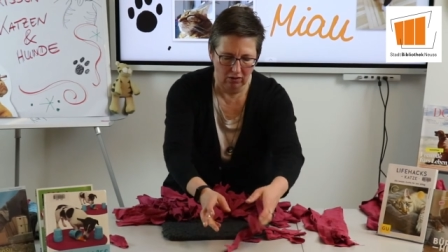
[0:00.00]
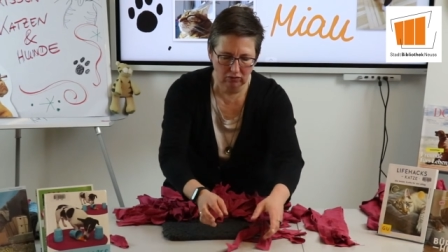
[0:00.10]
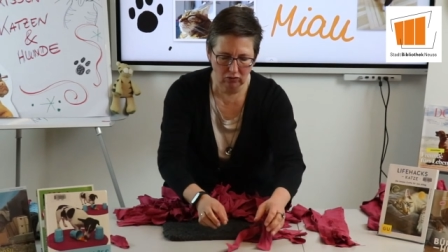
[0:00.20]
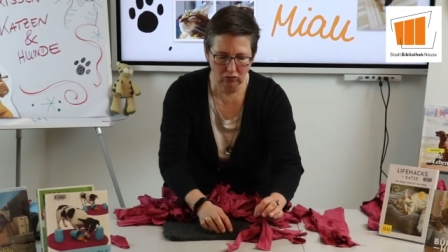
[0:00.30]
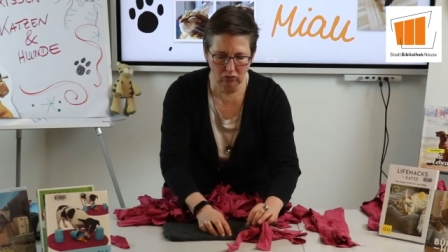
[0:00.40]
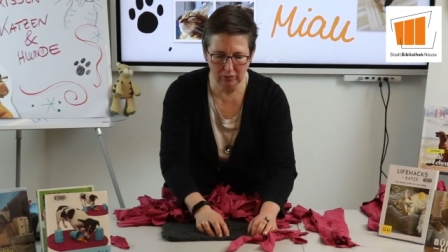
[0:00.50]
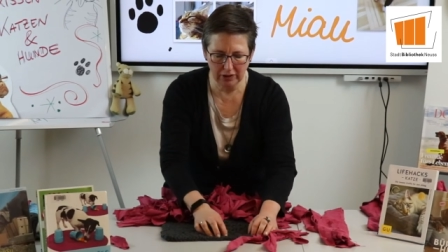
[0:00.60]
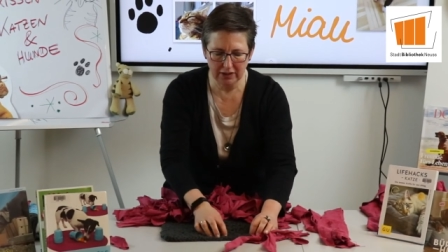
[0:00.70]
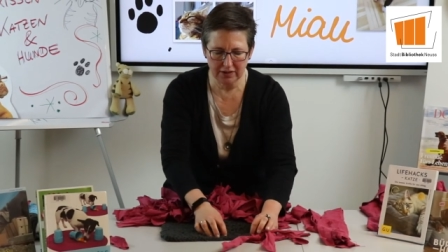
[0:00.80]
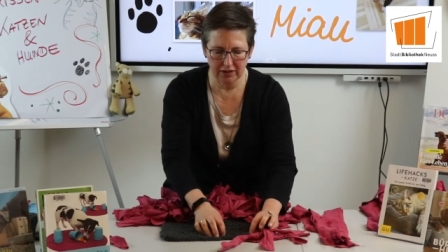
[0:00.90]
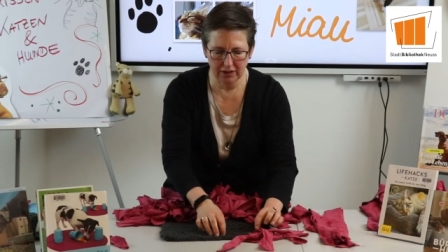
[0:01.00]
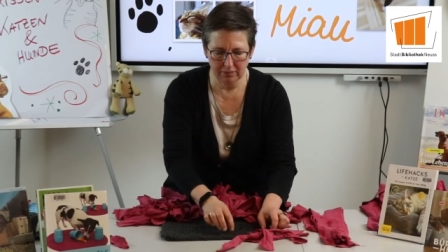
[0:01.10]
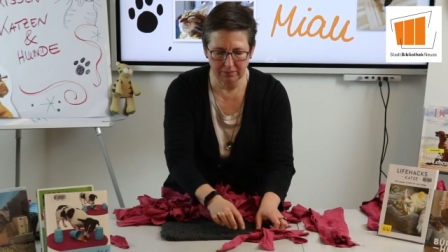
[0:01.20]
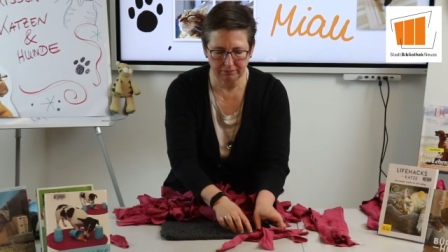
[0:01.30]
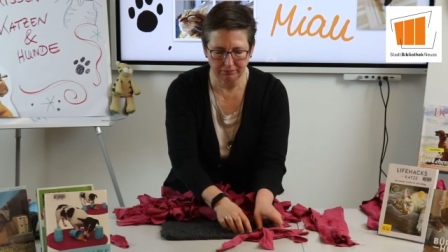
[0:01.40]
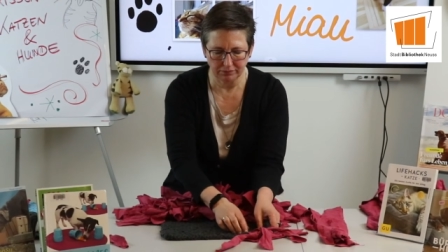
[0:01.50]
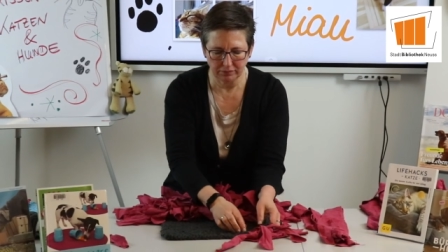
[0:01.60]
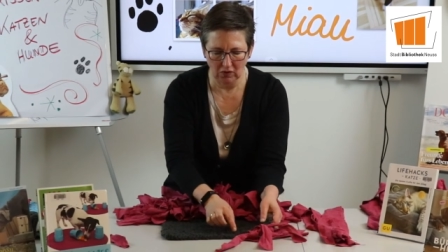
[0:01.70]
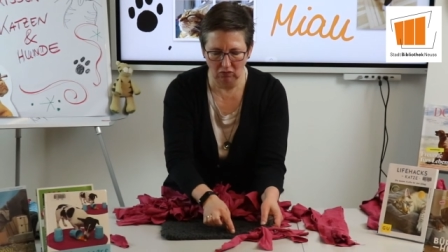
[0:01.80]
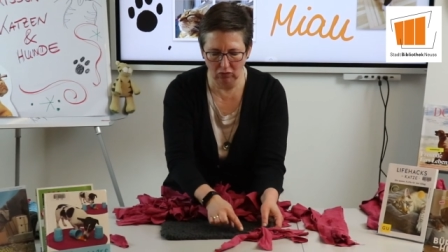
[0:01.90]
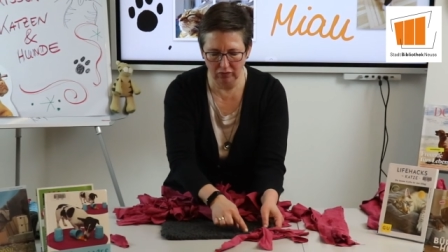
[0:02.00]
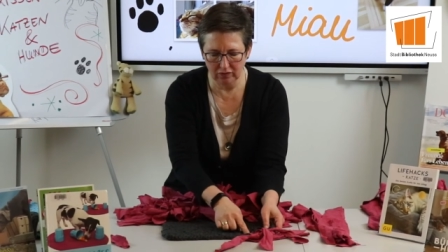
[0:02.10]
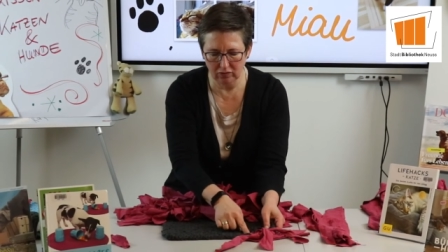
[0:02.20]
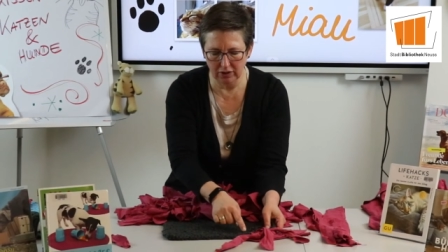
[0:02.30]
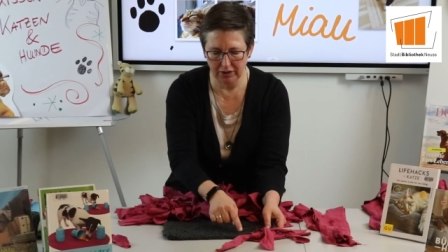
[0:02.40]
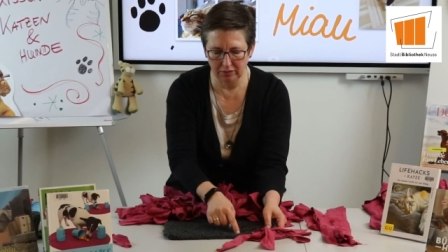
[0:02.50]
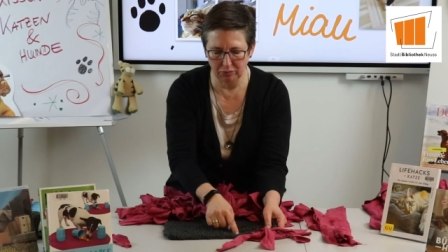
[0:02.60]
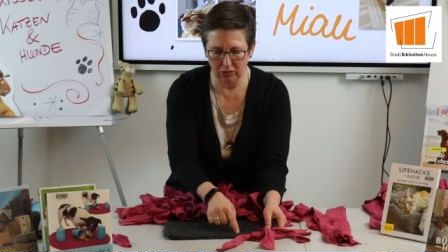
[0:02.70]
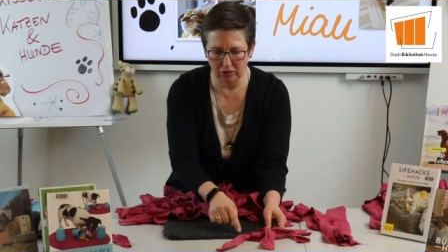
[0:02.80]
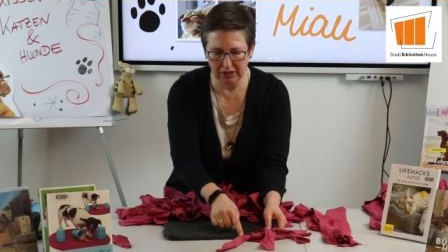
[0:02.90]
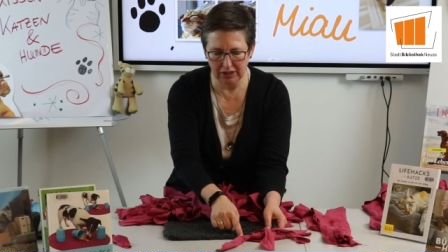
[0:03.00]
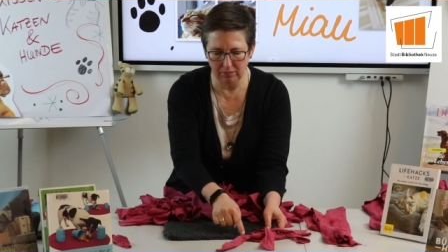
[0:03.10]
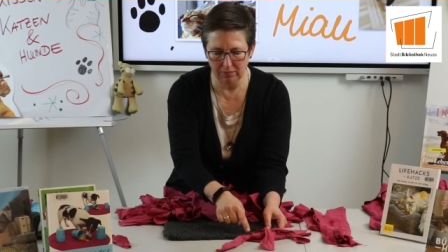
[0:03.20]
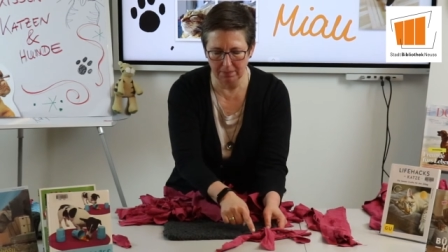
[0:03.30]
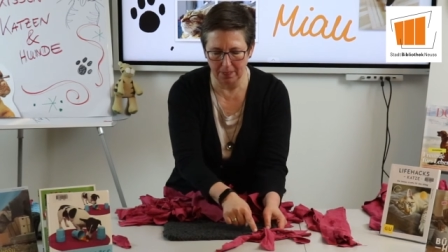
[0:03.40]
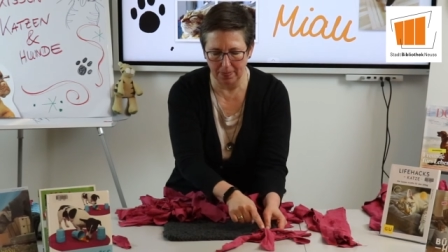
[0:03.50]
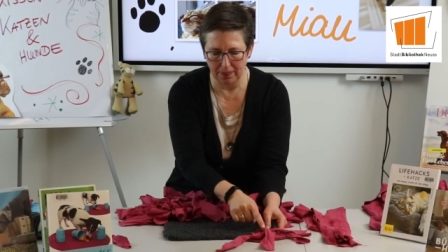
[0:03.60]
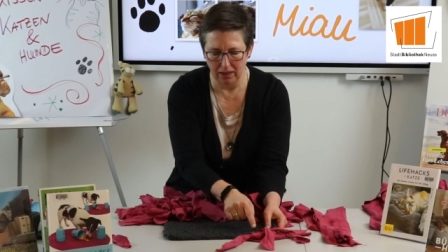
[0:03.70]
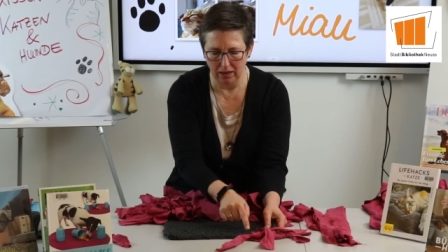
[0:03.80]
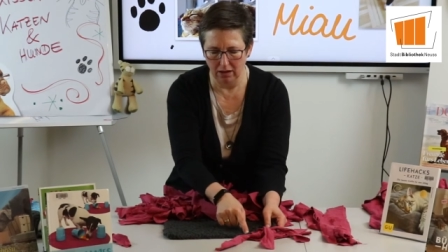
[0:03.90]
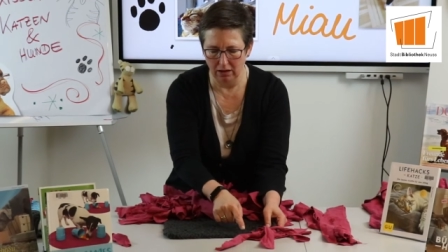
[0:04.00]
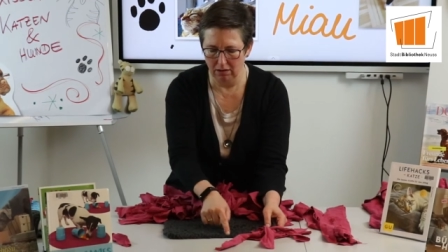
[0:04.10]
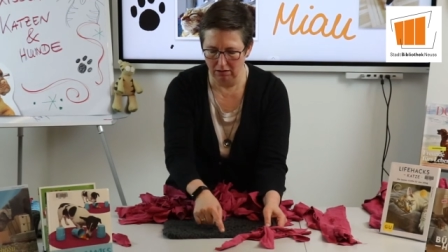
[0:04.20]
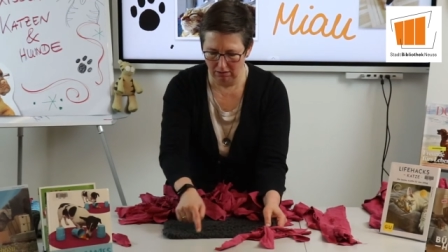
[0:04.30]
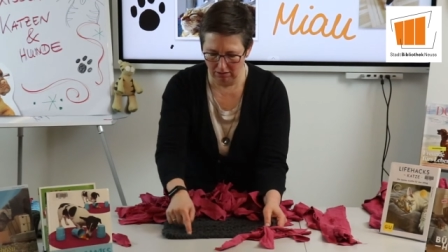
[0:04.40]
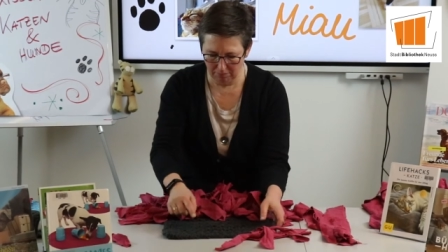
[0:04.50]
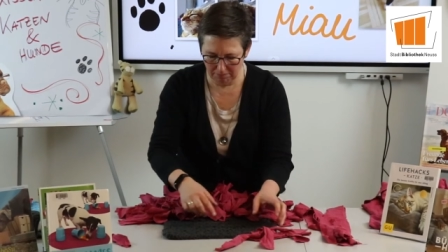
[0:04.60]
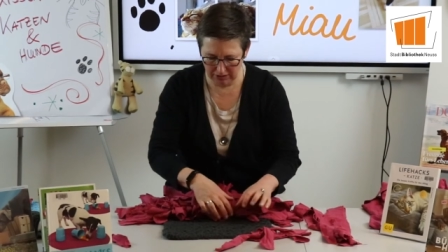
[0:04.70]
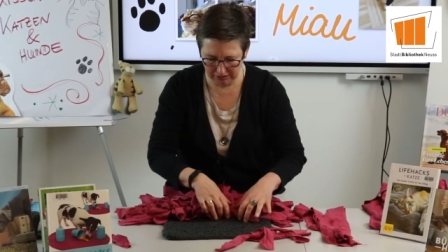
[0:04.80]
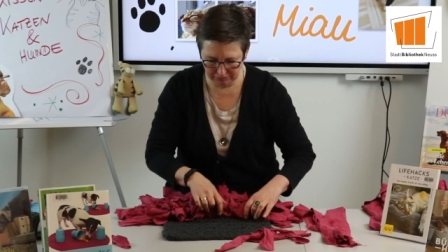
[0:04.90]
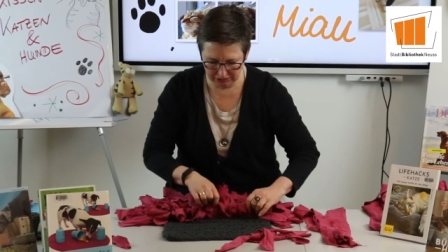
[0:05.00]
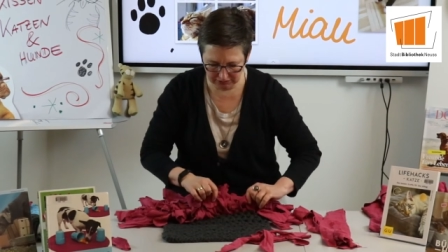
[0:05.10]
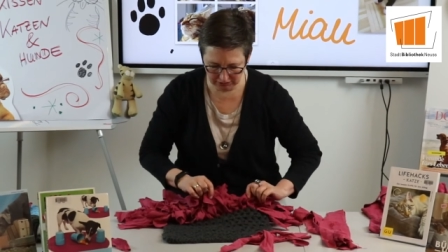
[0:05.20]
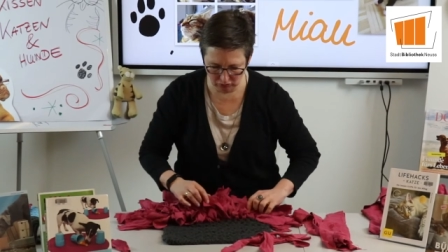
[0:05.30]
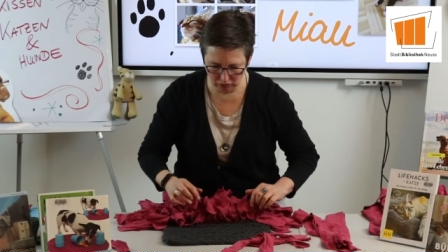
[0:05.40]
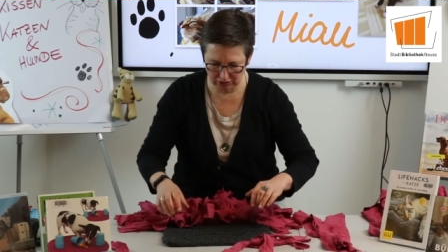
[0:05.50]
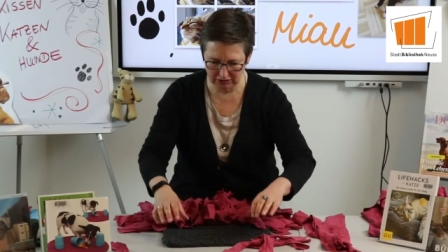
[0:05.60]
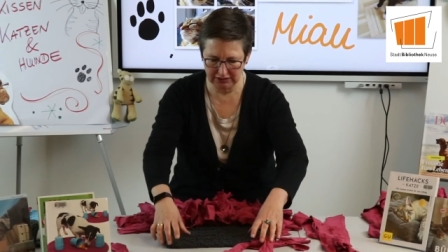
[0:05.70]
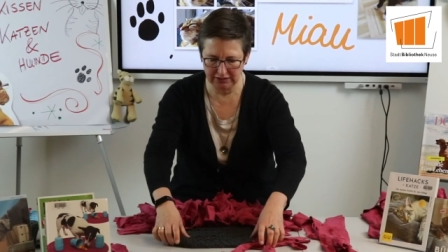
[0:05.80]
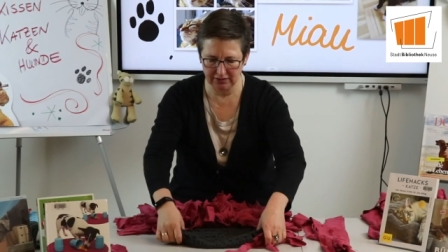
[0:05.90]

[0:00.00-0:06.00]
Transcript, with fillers: Und überall da, wo wir so eine Brücke haben, macht man die Knoten rein.